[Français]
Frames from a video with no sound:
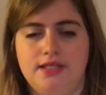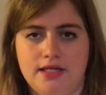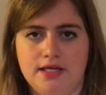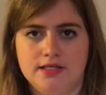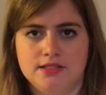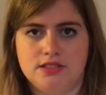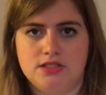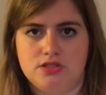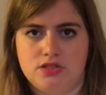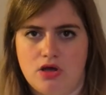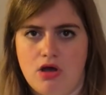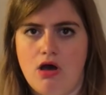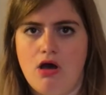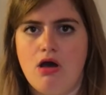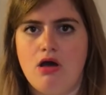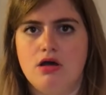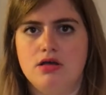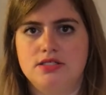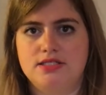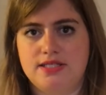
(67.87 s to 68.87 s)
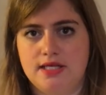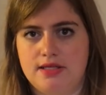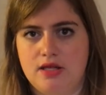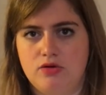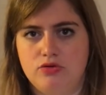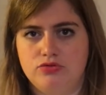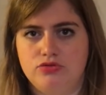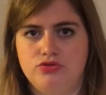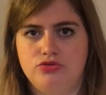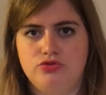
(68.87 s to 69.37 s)
Qui instaure cette
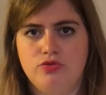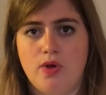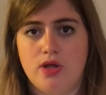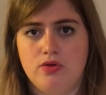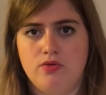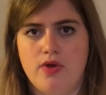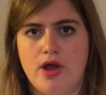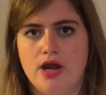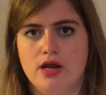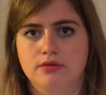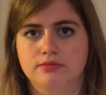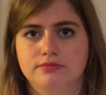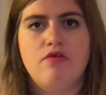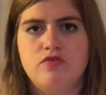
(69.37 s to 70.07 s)
allocution annuelle.